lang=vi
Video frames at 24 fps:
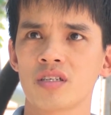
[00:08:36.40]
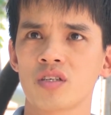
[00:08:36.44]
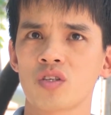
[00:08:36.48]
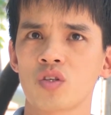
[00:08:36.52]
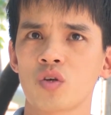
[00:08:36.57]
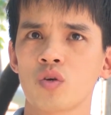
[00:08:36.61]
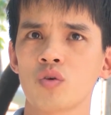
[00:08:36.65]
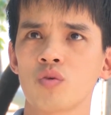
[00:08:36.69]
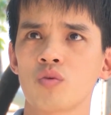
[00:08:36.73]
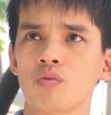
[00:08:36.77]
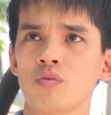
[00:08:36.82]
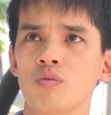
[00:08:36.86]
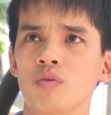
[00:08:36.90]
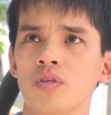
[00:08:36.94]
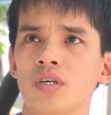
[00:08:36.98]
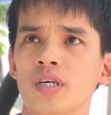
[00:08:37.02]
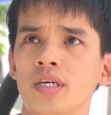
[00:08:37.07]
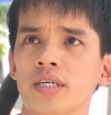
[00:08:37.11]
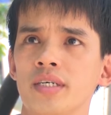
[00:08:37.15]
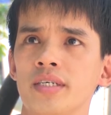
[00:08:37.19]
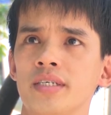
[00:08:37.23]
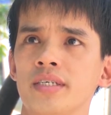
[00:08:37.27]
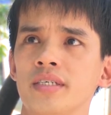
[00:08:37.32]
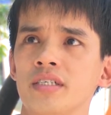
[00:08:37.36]
tôi cũng
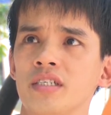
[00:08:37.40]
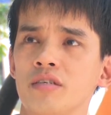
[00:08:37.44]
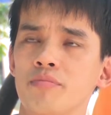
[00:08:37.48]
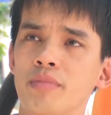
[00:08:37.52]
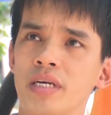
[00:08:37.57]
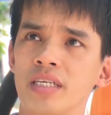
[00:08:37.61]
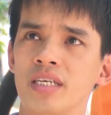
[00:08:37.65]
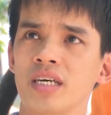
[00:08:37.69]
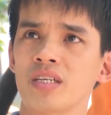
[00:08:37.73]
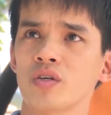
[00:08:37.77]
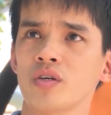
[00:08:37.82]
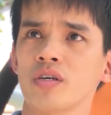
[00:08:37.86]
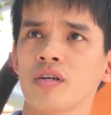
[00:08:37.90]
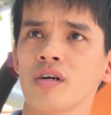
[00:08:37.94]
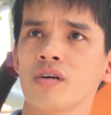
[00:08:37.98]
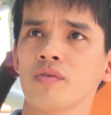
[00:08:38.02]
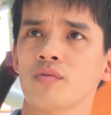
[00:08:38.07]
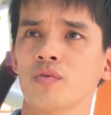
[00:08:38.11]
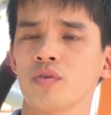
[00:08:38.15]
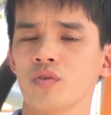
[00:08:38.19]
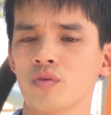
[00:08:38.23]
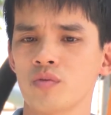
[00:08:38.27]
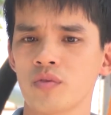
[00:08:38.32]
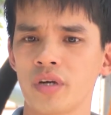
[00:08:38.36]
trước mặt nhà tôi
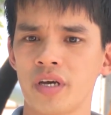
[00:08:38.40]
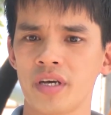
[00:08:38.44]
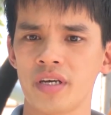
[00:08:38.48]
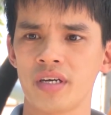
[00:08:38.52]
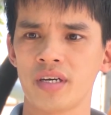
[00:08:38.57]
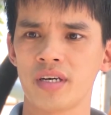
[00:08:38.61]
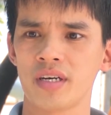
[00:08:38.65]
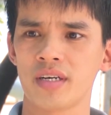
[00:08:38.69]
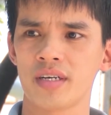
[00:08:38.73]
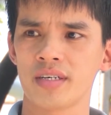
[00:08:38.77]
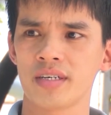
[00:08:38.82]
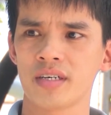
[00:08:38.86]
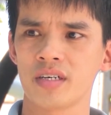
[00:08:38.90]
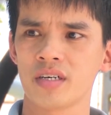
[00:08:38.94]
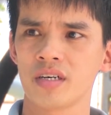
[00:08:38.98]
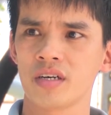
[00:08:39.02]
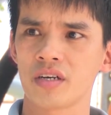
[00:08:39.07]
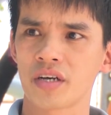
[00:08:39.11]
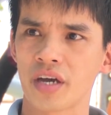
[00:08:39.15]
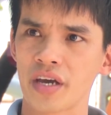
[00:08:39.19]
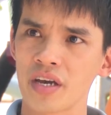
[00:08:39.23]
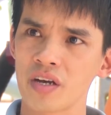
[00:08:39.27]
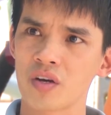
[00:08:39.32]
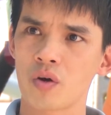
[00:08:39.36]
đó, tôi cũng thấy
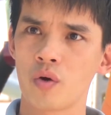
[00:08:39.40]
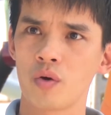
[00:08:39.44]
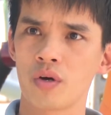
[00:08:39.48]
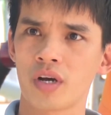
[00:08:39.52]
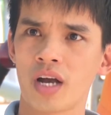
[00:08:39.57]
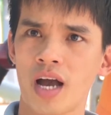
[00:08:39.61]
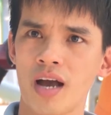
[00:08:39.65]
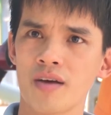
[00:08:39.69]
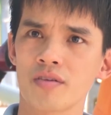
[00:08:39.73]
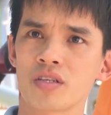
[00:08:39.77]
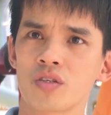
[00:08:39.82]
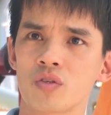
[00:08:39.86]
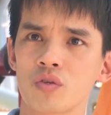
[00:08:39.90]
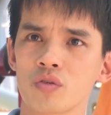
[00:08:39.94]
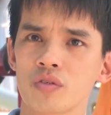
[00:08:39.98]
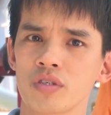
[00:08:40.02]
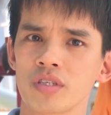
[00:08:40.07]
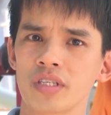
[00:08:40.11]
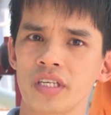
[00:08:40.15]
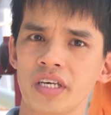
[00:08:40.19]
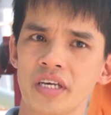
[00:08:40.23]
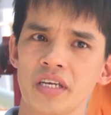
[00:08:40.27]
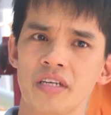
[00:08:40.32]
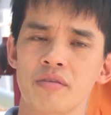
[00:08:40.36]
cái cối cao thì tôi
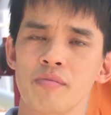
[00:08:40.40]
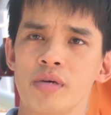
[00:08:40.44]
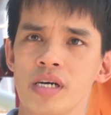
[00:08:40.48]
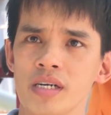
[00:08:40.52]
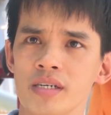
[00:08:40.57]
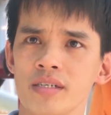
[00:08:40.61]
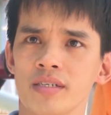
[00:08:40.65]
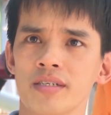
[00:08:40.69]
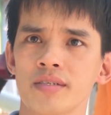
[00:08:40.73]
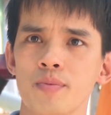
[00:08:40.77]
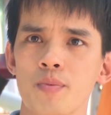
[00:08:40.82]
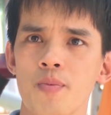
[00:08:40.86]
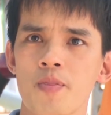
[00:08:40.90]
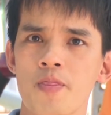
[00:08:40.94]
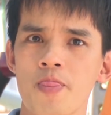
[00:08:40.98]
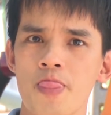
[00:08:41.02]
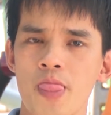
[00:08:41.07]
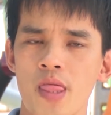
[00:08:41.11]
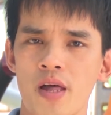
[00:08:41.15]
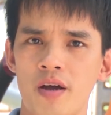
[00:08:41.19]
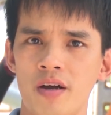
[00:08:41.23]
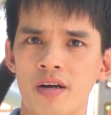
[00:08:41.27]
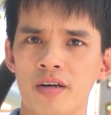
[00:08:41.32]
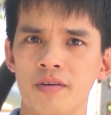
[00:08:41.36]
chịu tiện bớt.
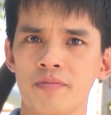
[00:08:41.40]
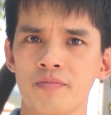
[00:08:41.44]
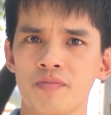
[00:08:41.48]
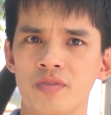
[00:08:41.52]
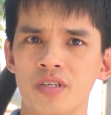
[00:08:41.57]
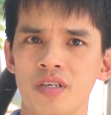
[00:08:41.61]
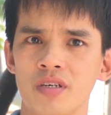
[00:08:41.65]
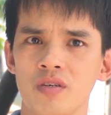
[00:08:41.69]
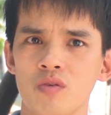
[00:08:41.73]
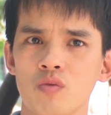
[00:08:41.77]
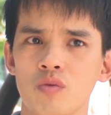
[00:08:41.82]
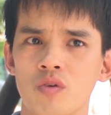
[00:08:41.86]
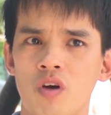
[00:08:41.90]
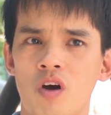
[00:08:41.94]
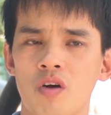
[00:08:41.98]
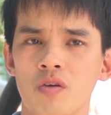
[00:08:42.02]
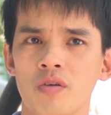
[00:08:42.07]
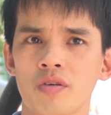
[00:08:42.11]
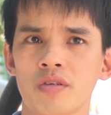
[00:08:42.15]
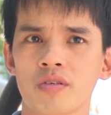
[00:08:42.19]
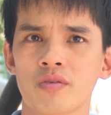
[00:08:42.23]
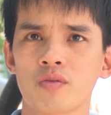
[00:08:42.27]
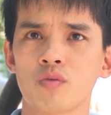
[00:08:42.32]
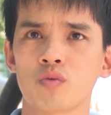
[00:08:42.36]
Đó, thì cũng
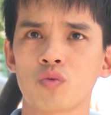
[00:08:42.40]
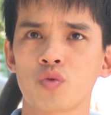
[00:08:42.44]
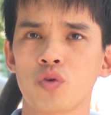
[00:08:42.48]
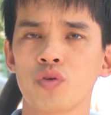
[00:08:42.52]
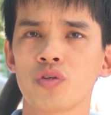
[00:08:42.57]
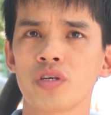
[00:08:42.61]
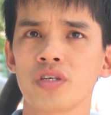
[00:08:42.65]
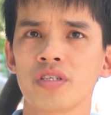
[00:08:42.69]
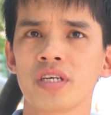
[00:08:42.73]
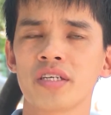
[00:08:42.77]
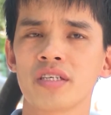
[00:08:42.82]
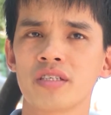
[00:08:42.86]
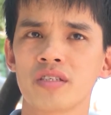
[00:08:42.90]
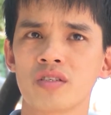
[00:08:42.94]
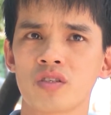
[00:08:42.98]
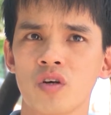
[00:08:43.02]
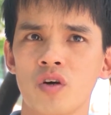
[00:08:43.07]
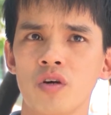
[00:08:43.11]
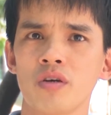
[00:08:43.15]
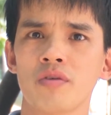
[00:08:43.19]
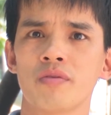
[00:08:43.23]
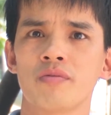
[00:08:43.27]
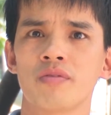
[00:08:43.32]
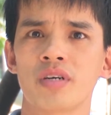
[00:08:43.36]
nói cũng tuyên truyền gia đình
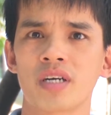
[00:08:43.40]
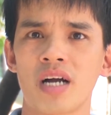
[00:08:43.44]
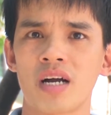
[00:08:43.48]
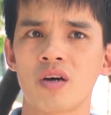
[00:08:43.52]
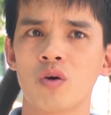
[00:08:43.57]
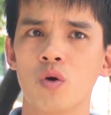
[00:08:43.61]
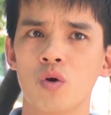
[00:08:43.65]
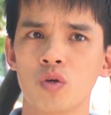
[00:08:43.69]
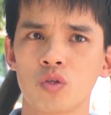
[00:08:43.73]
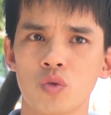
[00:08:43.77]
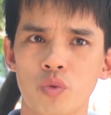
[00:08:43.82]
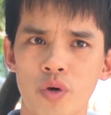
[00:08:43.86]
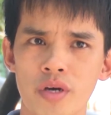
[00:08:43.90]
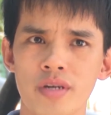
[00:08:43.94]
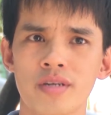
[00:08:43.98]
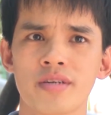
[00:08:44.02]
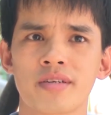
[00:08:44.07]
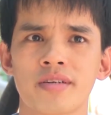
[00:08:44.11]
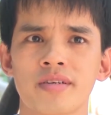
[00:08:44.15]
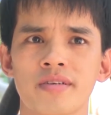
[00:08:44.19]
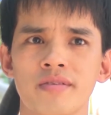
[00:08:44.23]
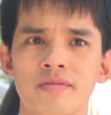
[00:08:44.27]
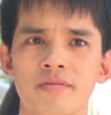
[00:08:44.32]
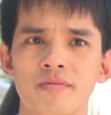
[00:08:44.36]
tôi và các hộ xung quanh
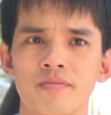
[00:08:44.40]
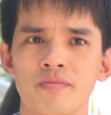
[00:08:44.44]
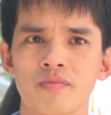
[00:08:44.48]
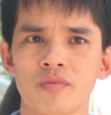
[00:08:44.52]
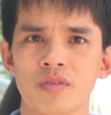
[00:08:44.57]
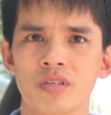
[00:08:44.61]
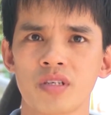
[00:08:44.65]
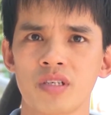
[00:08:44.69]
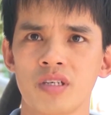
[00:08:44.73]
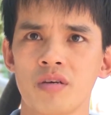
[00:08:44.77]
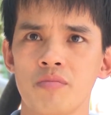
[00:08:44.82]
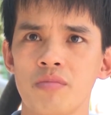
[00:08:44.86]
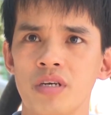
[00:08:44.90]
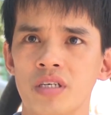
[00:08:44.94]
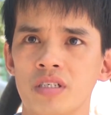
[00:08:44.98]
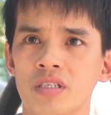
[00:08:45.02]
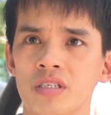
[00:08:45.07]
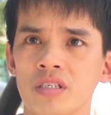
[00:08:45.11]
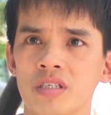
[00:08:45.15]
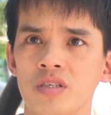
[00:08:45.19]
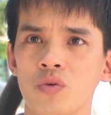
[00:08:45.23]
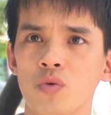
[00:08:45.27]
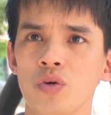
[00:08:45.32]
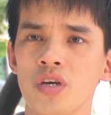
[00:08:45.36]
để biết
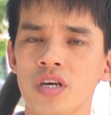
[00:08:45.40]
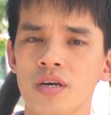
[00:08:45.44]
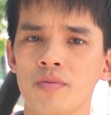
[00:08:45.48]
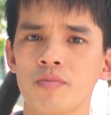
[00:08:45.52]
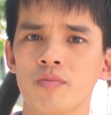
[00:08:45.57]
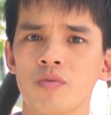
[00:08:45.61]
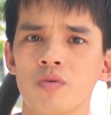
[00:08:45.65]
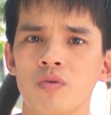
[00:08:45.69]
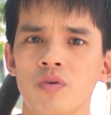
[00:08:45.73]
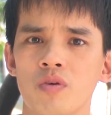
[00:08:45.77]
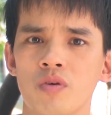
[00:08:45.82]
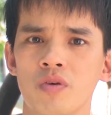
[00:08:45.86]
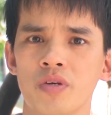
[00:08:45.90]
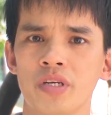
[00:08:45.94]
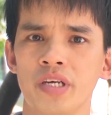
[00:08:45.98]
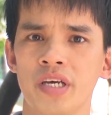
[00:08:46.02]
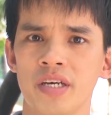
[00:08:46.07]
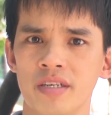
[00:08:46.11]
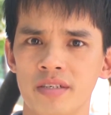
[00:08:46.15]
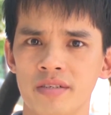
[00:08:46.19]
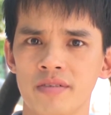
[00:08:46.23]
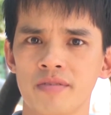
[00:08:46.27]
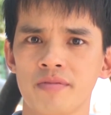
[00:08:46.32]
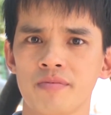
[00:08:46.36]
sự nguy hiểm của cái
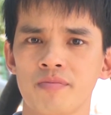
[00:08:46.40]
điện